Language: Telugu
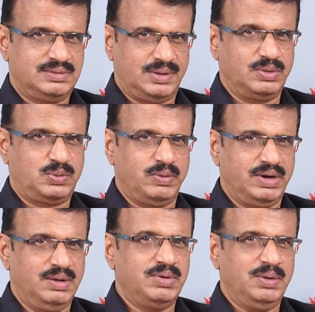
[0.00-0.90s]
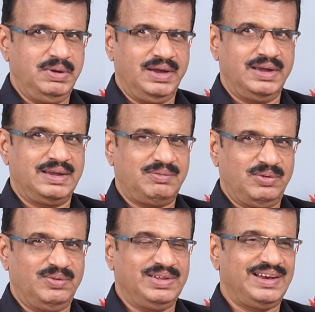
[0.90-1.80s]
సమస్యపోయినాయి మేబీ ఆయనకి
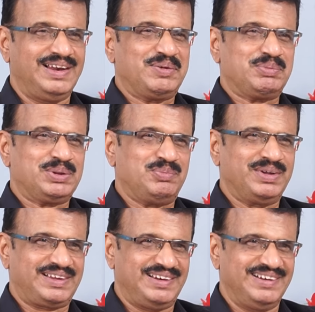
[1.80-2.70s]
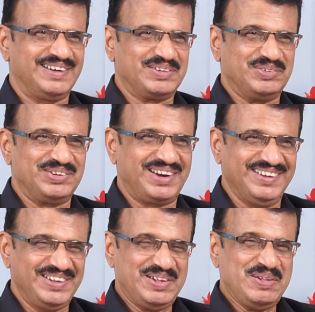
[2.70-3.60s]
వివాదాలు లేకపోతే బతకలేడు అనుకుంటే
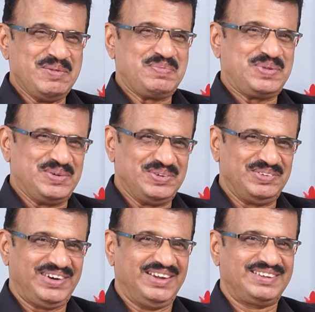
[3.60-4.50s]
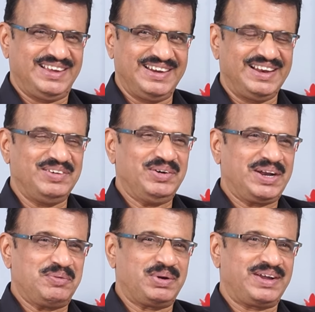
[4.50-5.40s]
సో ఒకసారి అలవాటు
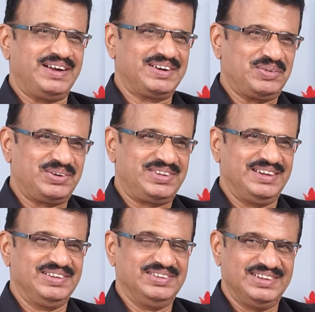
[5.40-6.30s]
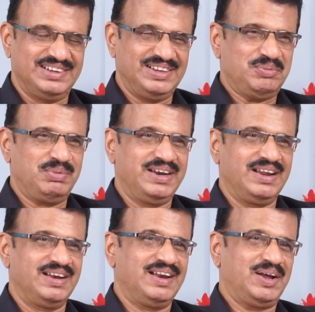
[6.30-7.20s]
అయిపోయి కాంట్రవర్సీలు
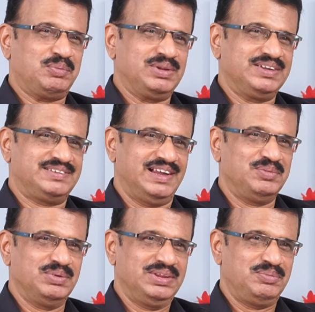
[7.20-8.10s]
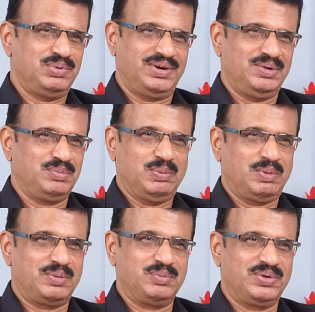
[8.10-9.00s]
మీడియాలో లేకపోతే చాలామంది ఇప్పుడు
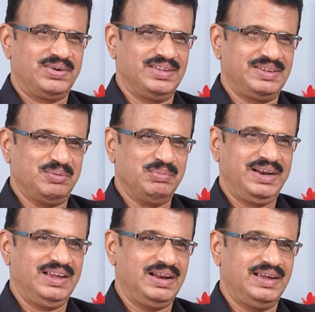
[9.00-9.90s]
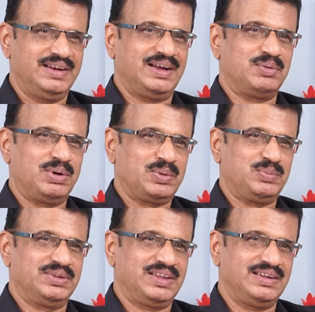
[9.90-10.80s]
రామగోపాల్ వర్మ కూడా అంతే మీడియాలో ఆయన
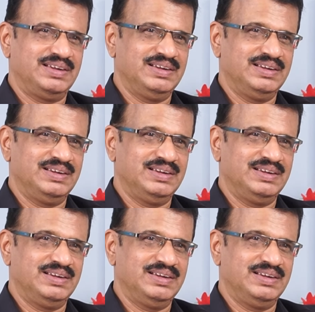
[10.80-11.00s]
కనబడకపోతే